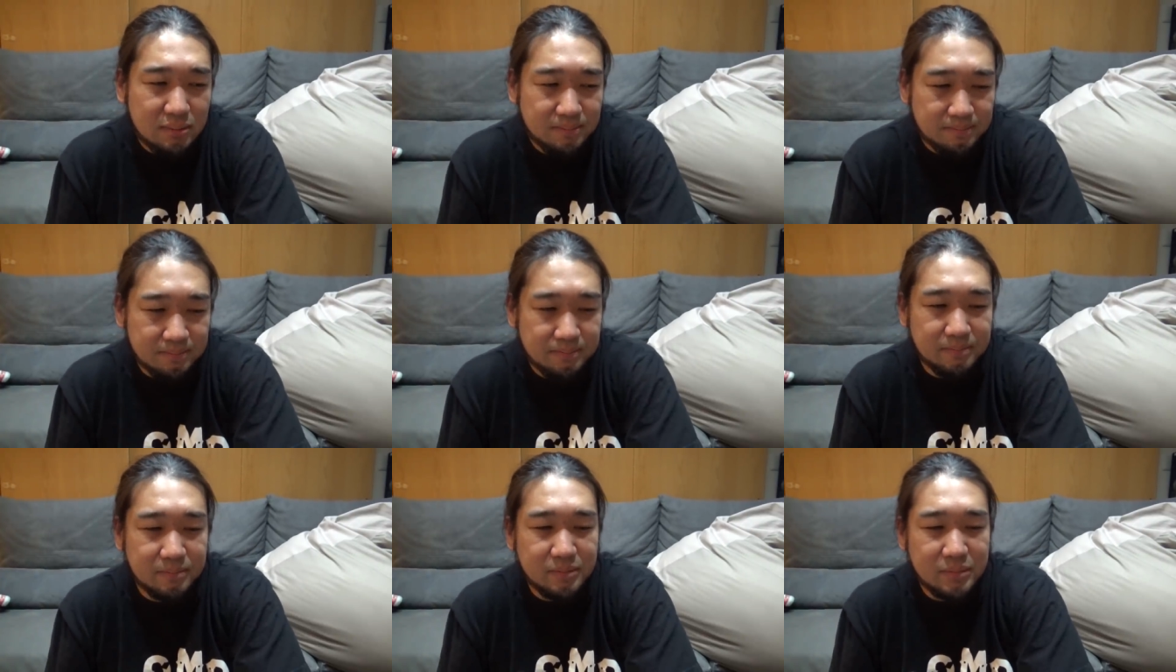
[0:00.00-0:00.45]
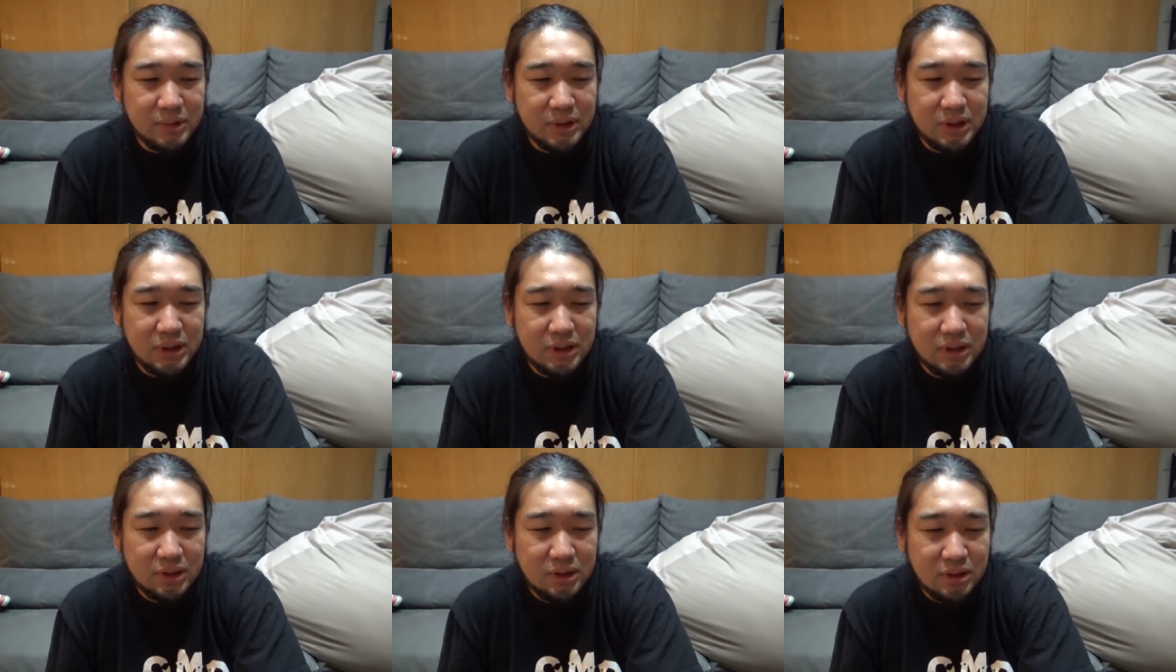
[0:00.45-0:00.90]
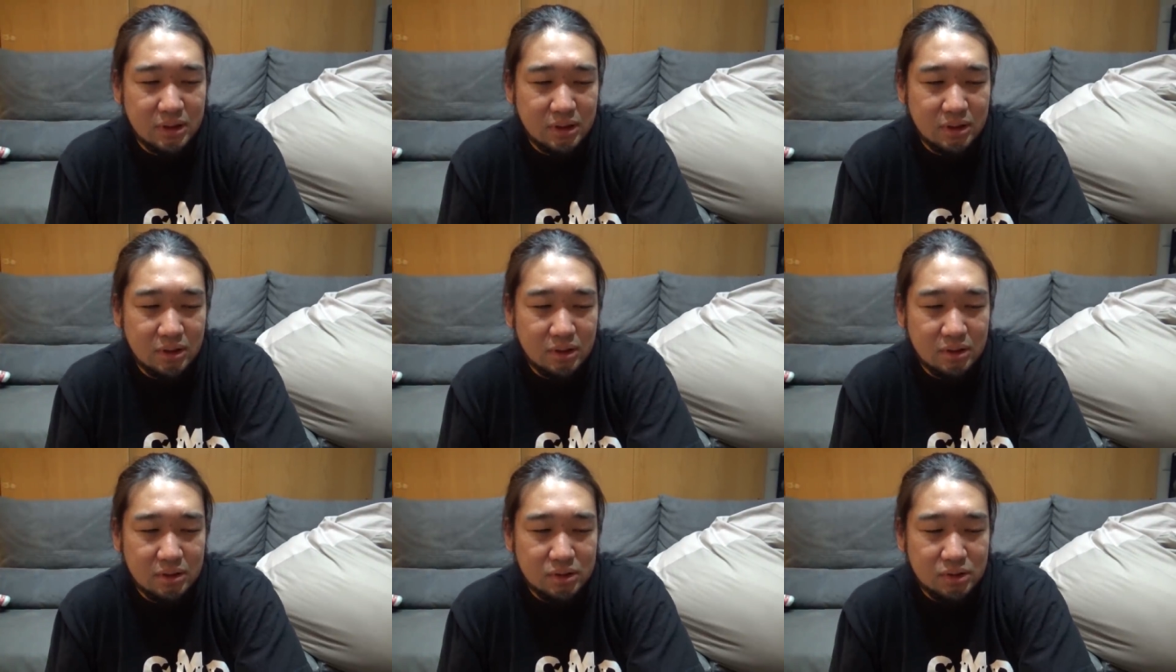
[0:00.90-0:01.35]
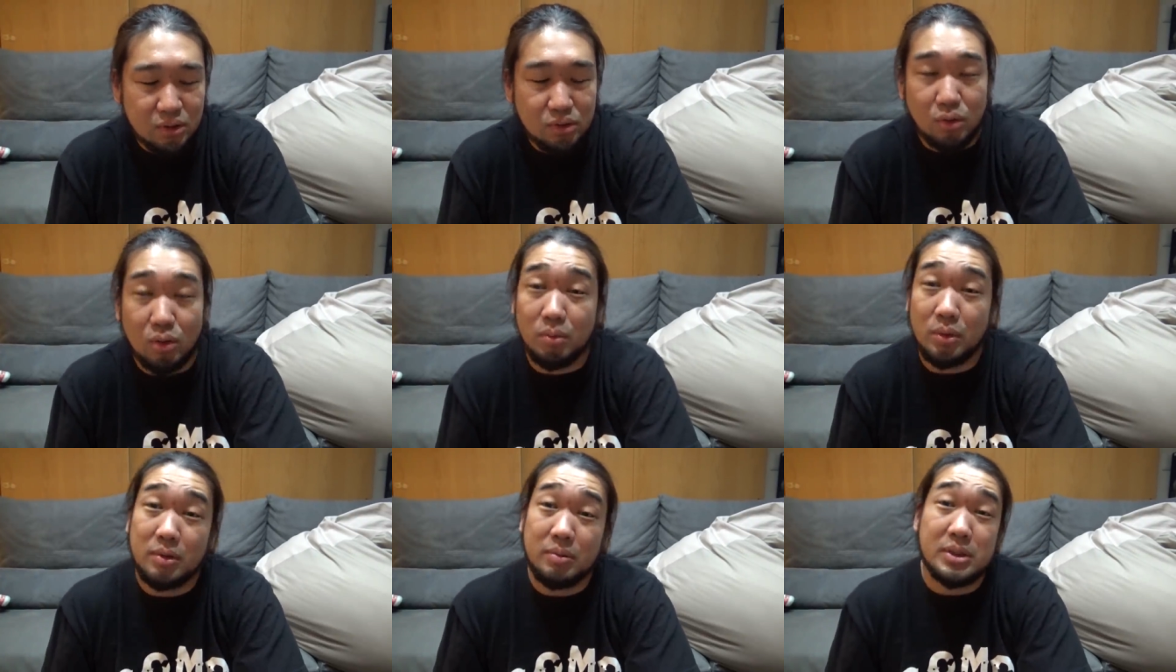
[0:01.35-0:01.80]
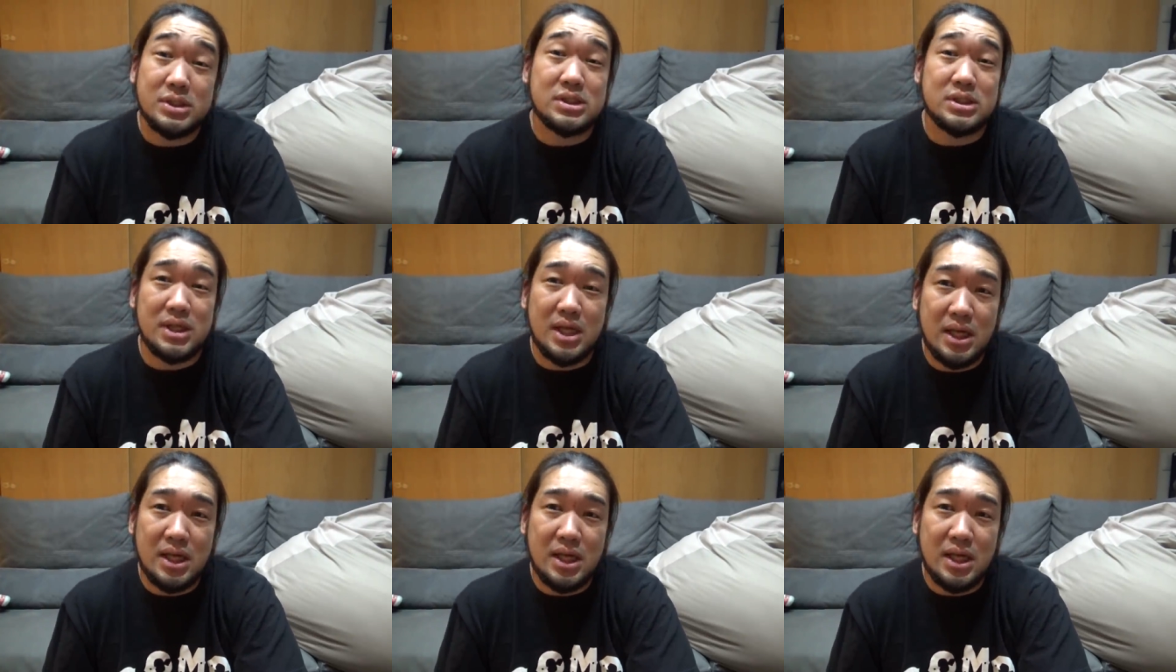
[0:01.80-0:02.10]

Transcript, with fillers: うんちょっと思います